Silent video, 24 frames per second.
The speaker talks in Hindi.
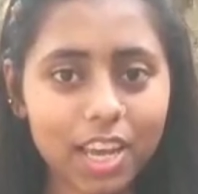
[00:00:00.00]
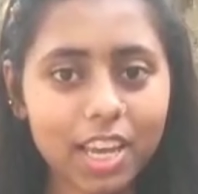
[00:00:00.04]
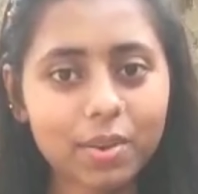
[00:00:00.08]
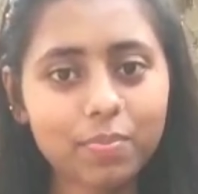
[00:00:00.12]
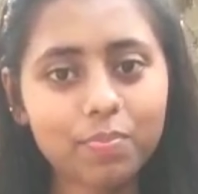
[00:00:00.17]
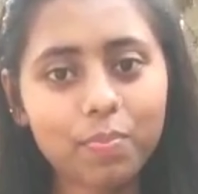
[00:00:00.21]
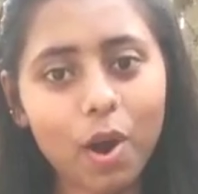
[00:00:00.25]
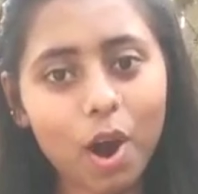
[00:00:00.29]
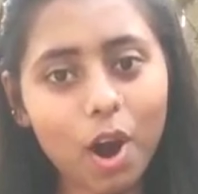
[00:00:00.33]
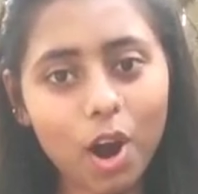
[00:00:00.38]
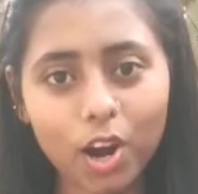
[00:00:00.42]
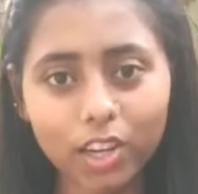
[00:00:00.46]

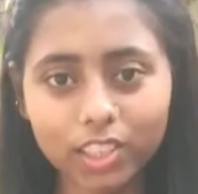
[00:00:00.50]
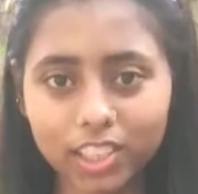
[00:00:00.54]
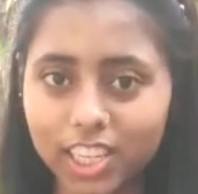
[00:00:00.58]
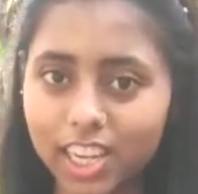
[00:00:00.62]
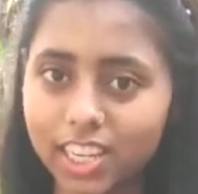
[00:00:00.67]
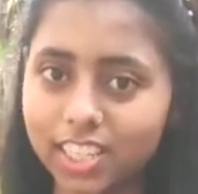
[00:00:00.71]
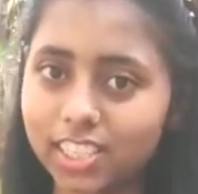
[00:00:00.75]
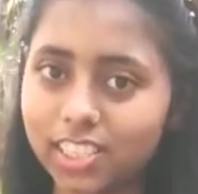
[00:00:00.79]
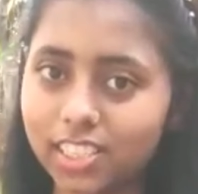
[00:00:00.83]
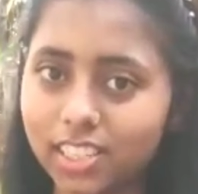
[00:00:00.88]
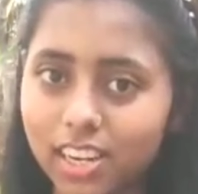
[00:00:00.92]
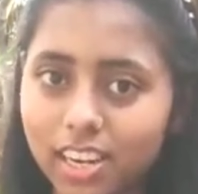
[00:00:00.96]
एक बहुत
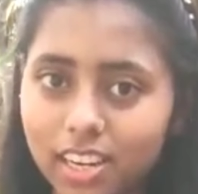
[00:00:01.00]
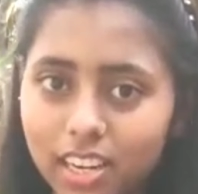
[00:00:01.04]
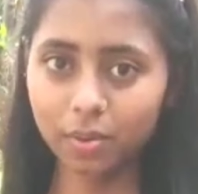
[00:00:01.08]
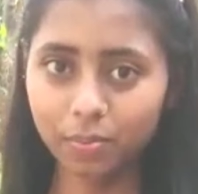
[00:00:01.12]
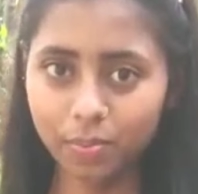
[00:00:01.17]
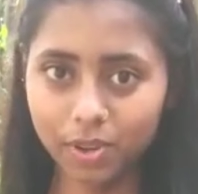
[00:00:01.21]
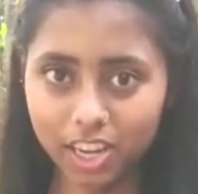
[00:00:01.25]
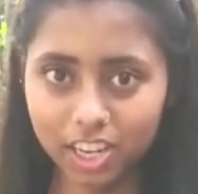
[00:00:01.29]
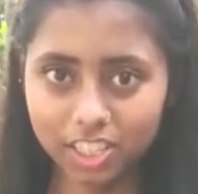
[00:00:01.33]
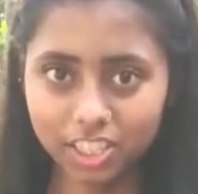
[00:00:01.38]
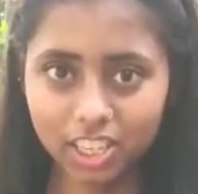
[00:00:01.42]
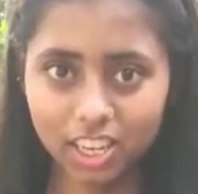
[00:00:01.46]
ही अच्छे चैनल का
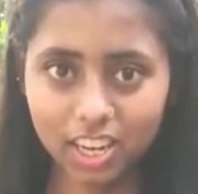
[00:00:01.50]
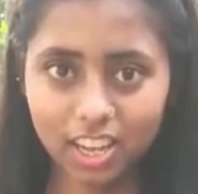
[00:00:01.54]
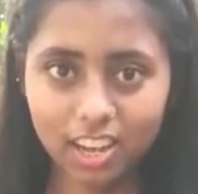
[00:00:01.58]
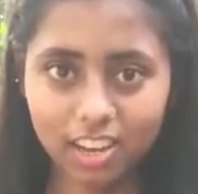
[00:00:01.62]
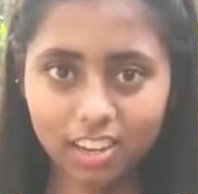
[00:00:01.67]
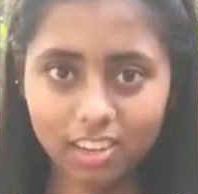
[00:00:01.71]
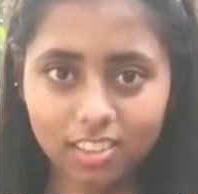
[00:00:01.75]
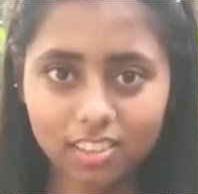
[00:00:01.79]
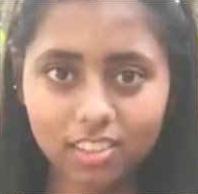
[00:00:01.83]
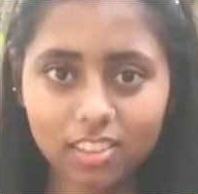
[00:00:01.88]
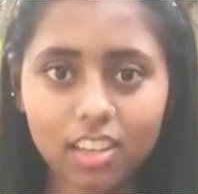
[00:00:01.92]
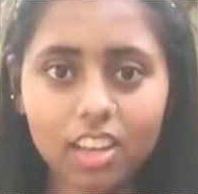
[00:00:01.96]
पता
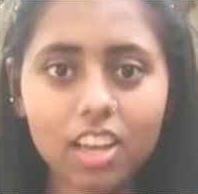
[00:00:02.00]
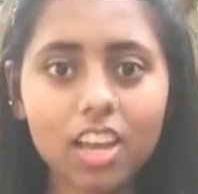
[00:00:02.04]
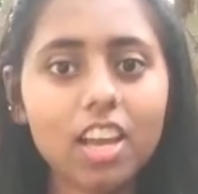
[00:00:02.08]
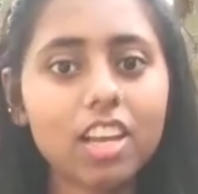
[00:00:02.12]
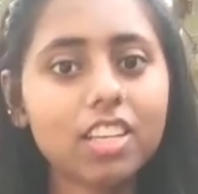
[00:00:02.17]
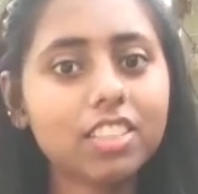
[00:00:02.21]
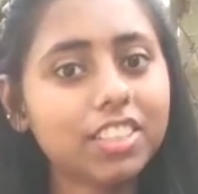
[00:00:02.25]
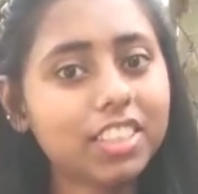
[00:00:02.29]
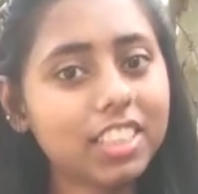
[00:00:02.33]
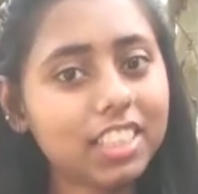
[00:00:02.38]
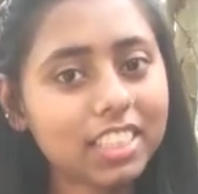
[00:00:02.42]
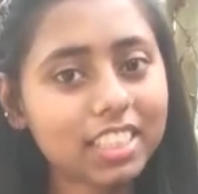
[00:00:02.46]

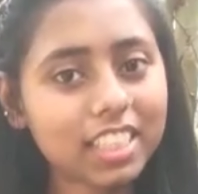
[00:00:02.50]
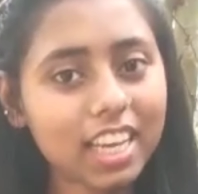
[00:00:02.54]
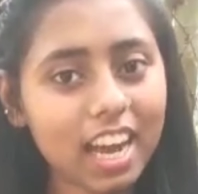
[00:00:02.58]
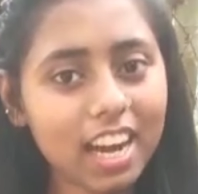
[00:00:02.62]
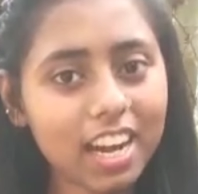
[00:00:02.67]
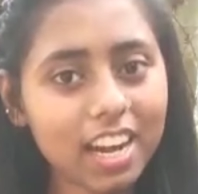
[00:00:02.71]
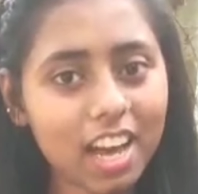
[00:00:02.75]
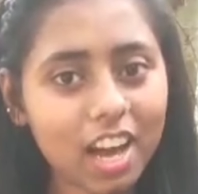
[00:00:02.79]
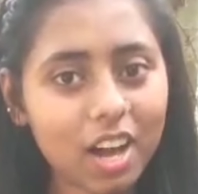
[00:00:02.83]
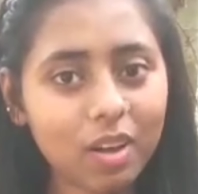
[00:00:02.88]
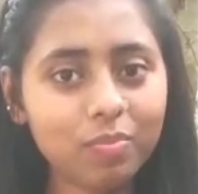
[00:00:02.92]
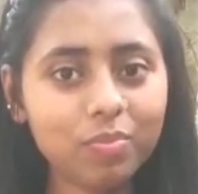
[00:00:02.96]
चला
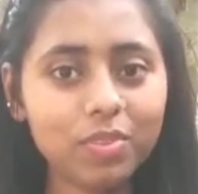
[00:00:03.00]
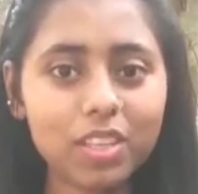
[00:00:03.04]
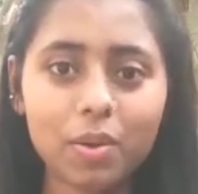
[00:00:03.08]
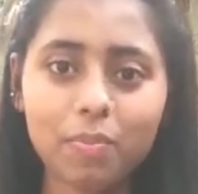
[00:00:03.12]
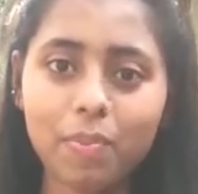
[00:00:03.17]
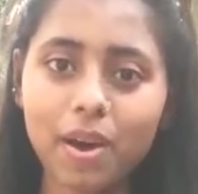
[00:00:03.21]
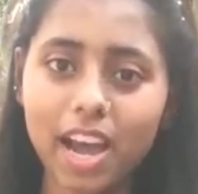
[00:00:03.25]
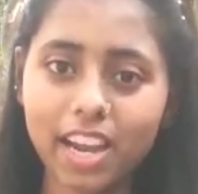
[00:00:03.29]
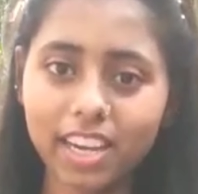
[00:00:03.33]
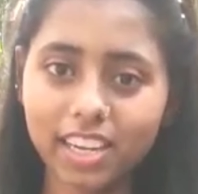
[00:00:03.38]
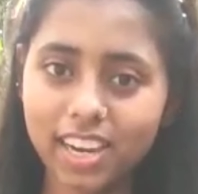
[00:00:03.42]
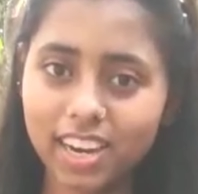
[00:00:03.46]
जिसका नाम
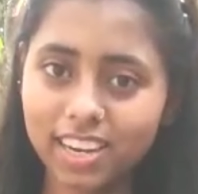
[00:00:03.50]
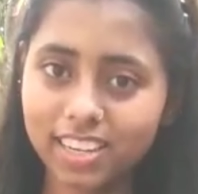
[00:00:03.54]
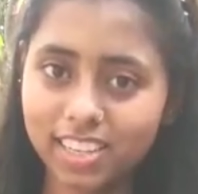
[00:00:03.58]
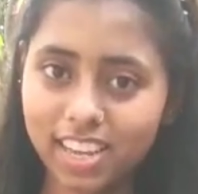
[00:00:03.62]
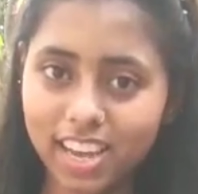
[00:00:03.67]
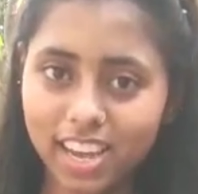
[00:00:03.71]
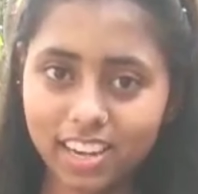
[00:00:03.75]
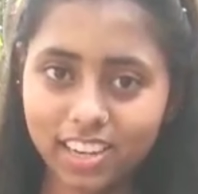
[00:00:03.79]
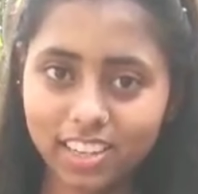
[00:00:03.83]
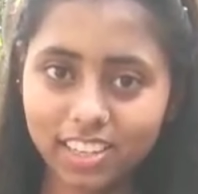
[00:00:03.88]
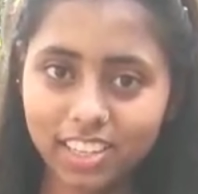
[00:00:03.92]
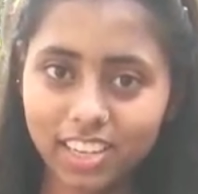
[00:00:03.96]
द फाइन आर्ट
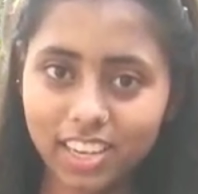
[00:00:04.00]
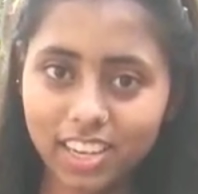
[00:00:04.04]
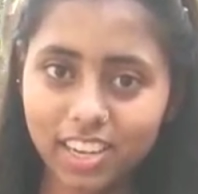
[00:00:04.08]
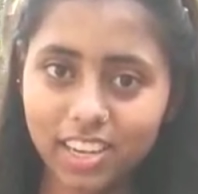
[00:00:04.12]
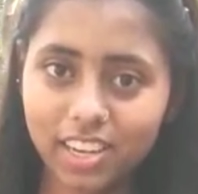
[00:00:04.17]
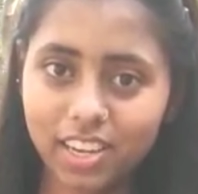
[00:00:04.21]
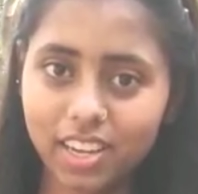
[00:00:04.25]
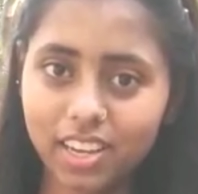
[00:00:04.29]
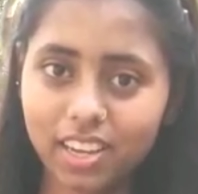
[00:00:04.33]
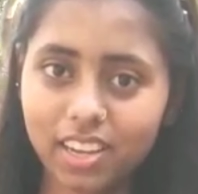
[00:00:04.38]
गैलरी है